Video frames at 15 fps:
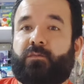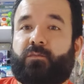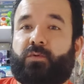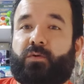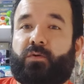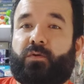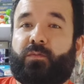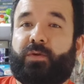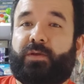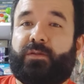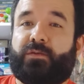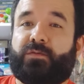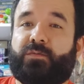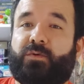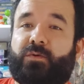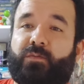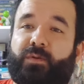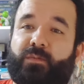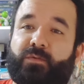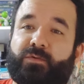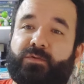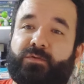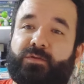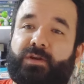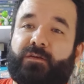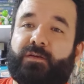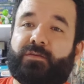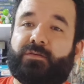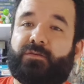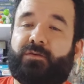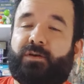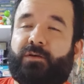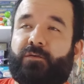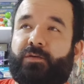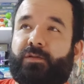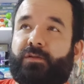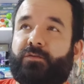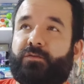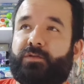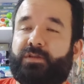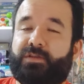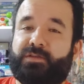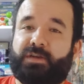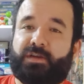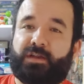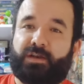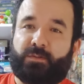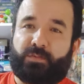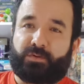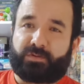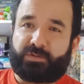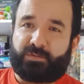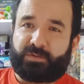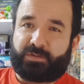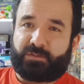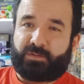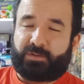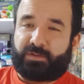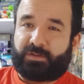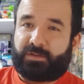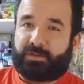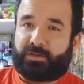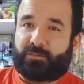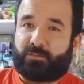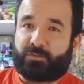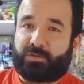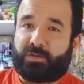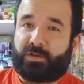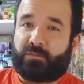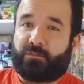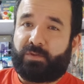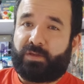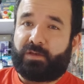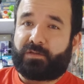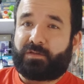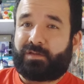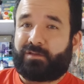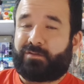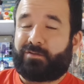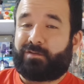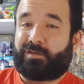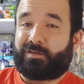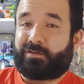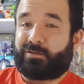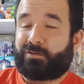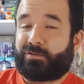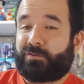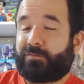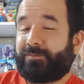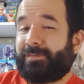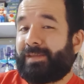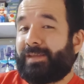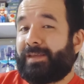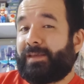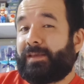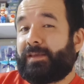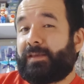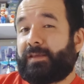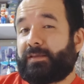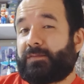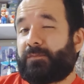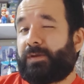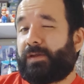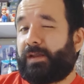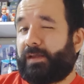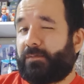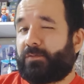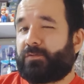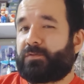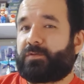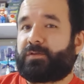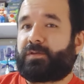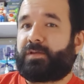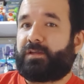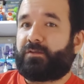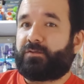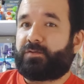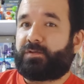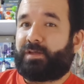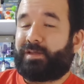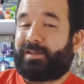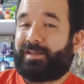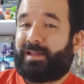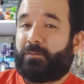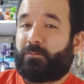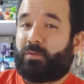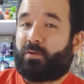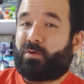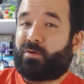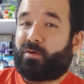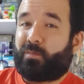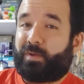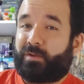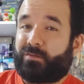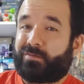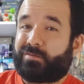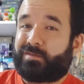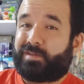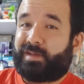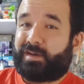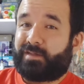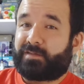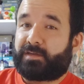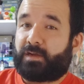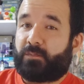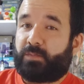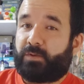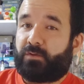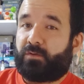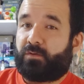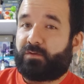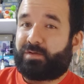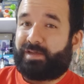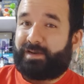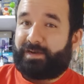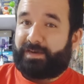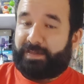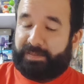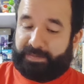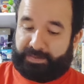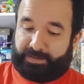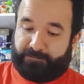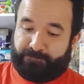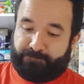Por lo menos volvemos otra vez con la buena noticia que en la próxima semana tendremos el 1118 y esperemos que nos den por lo menos tres capítulos en línea.